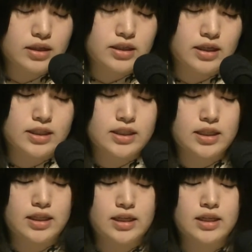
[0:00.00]
ら参加さ
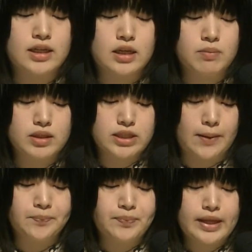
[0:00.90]
せていただきまし
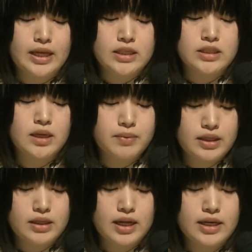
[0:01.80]
た。ちなみ
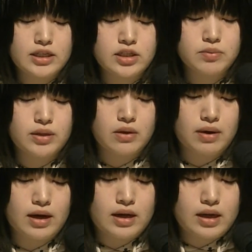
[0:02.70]
に第1部で
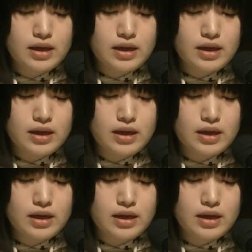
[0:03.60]
は、